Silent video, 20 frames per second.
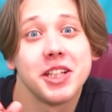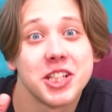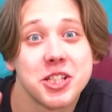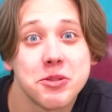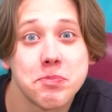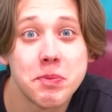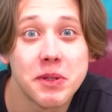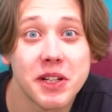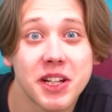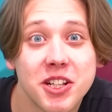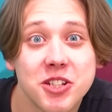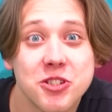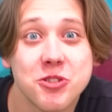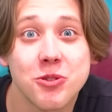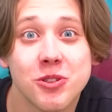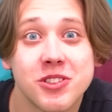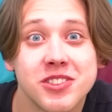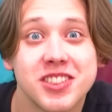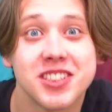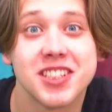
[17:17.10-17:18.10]
я ж
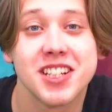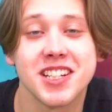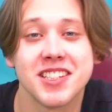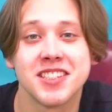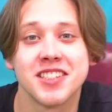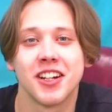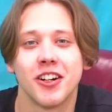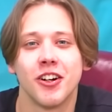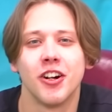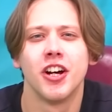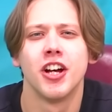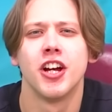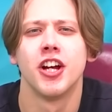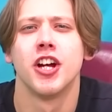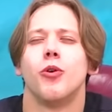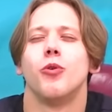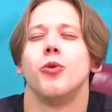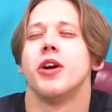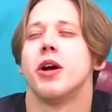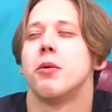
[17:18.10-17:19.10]
пирожок заказал.
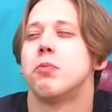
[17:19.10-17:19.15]
Ой,